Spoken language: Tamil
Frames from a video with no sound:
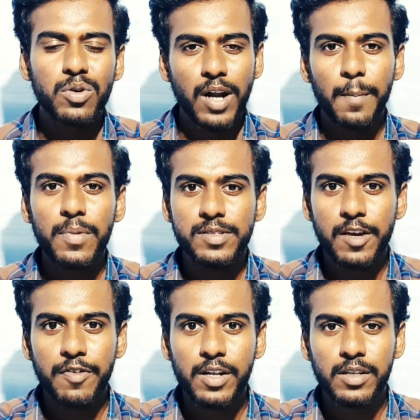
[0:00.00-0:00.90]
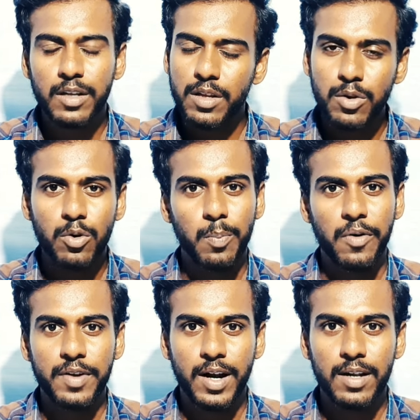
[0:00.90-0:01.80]
ஸோ நம்ம சேஃபாக இருந்தது
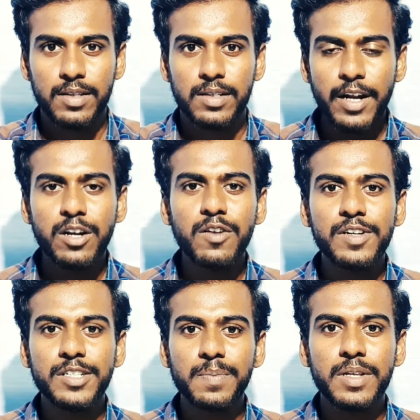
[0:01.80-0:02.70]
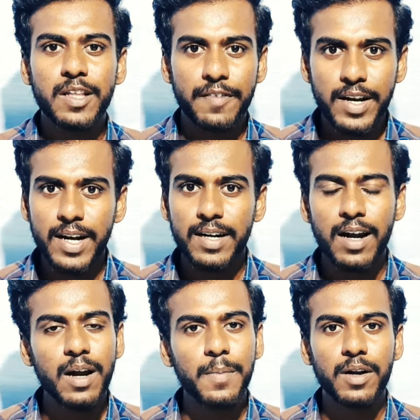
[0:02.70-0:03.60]
ரொம்பவே நல்லது அண்ட் இன்னொரு விஷயம் இந்த
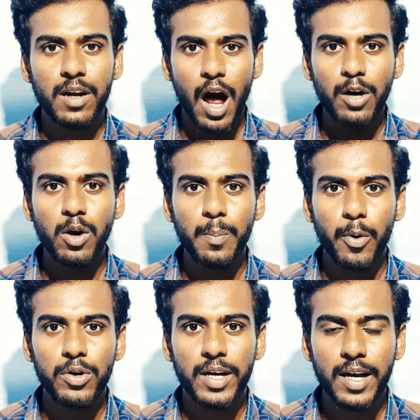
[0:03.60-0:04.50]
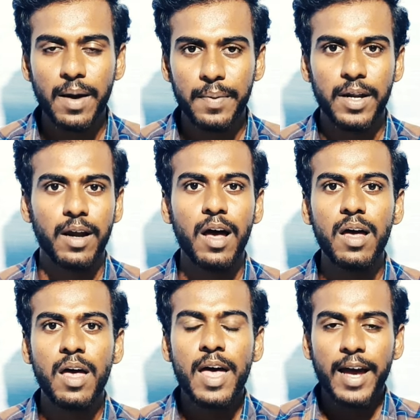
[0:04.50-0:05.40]
வேரியன்ட்னால நமக்கு லாக்டவுன் போட்டாங்க அப்படின்னா
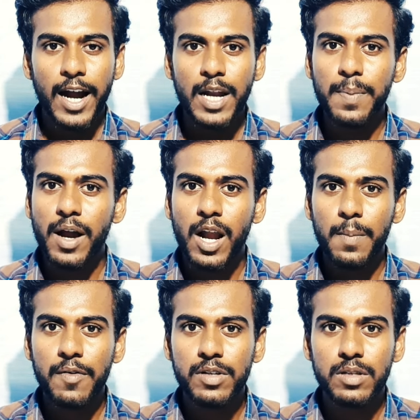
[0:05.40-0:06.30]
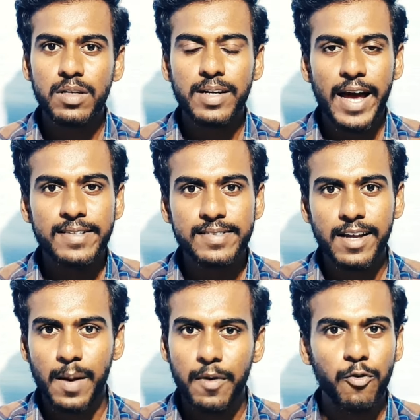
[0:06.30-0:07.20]
கண்டிப்பாக எல்லாமே வந்து
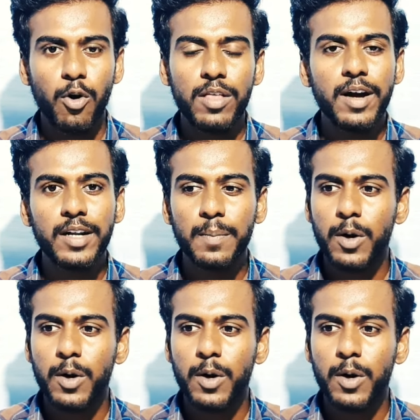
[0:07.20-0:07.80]
கிளாஸஸ் எல்லாமே ஃபோனில் தான்